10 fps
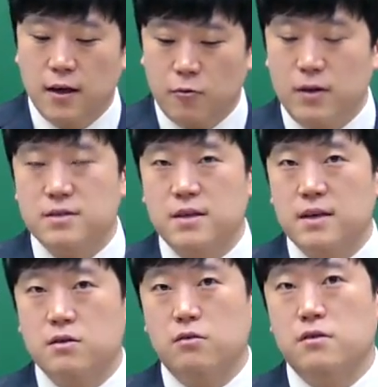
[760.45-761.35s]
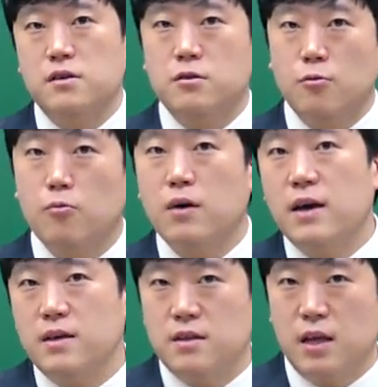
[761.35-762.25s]
관세선을
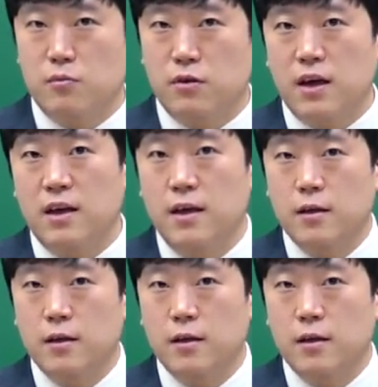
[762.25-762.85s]
통과했기 때문에